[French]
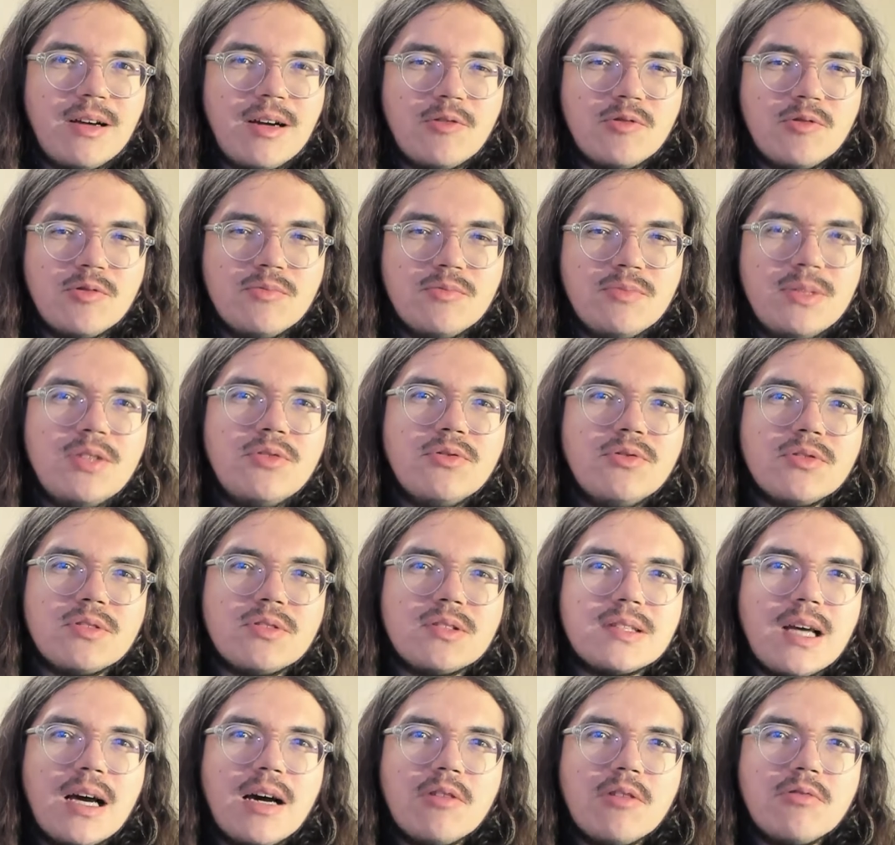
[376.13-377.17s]
au milieu de
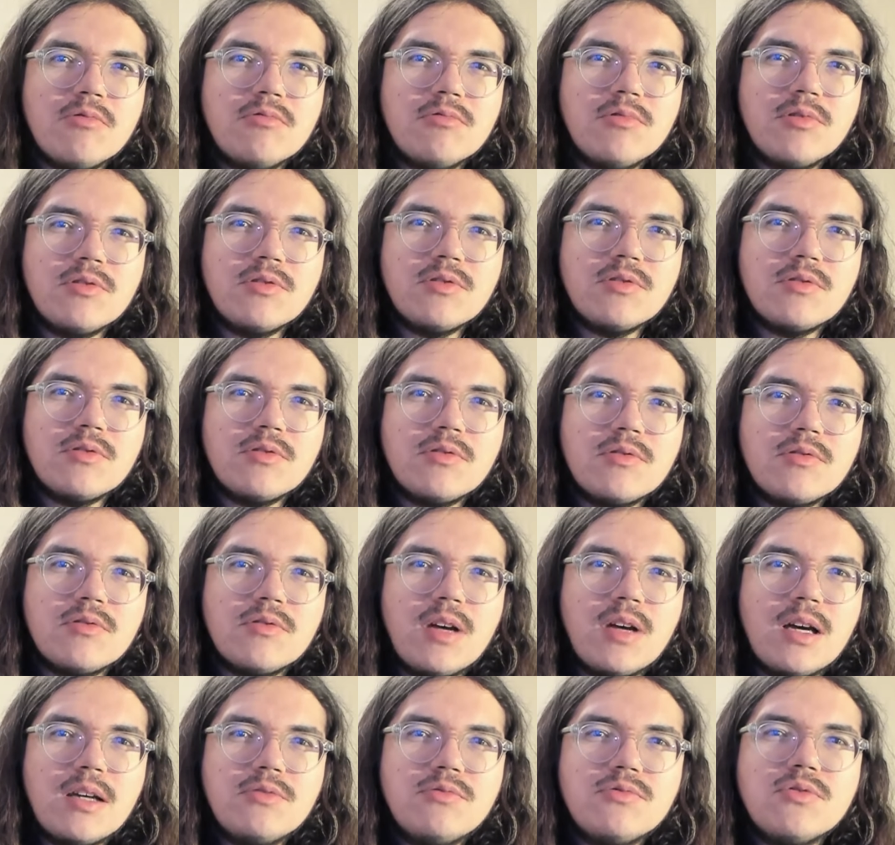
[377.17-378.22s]
sa roue,
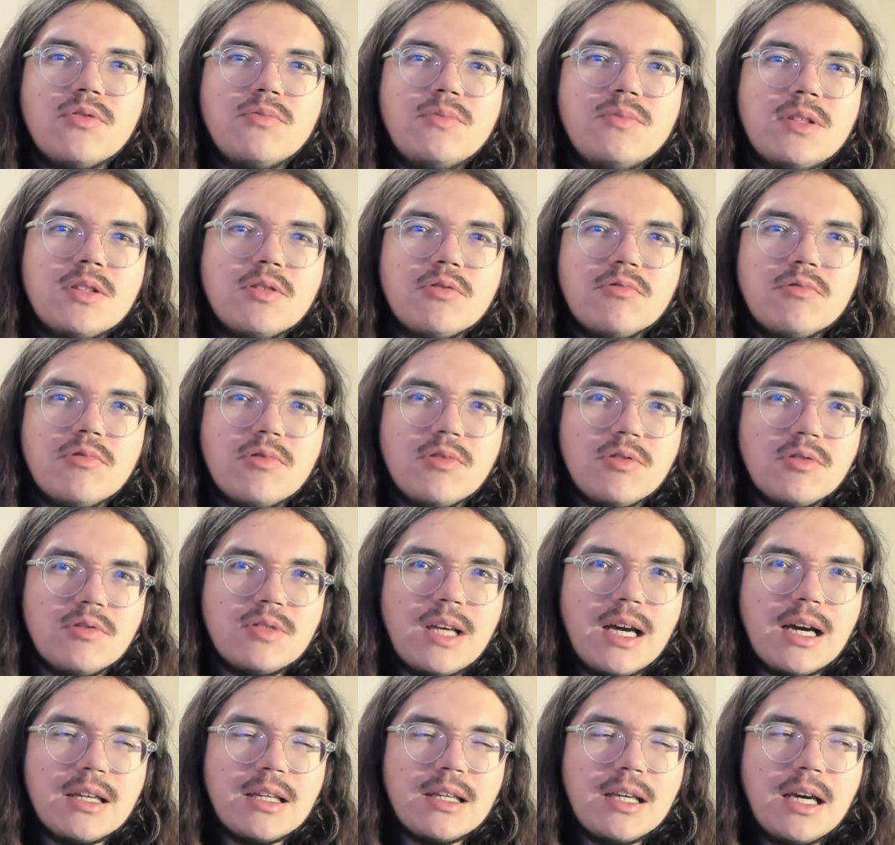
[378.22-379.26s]
euh, à une demi-roue euh,
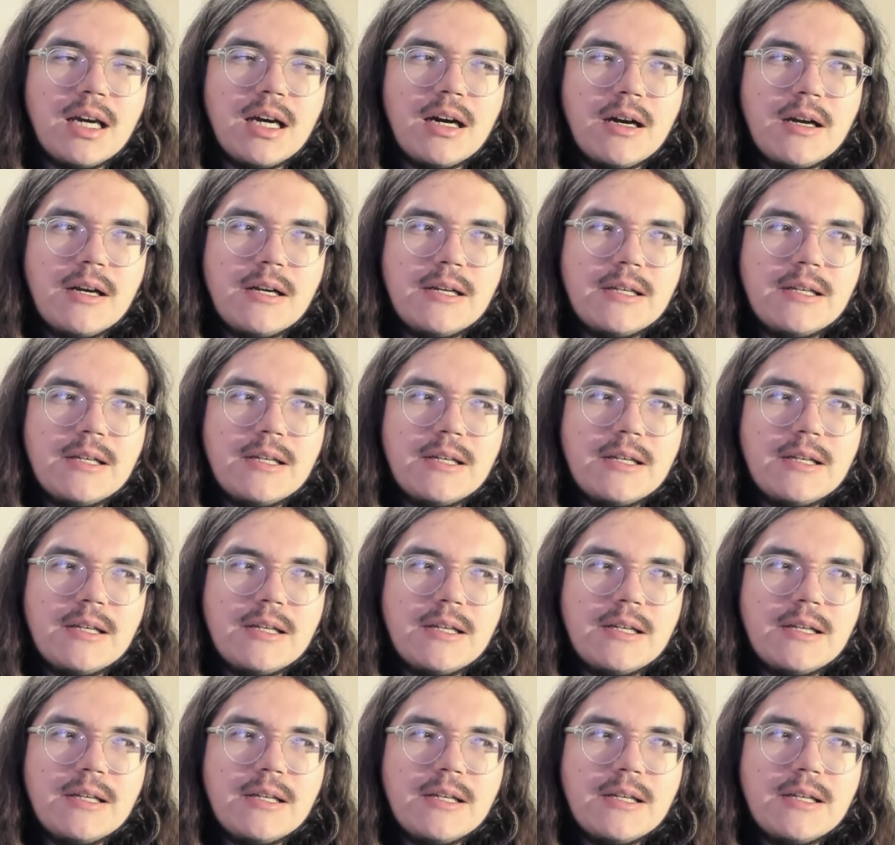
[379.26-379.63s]
derrière.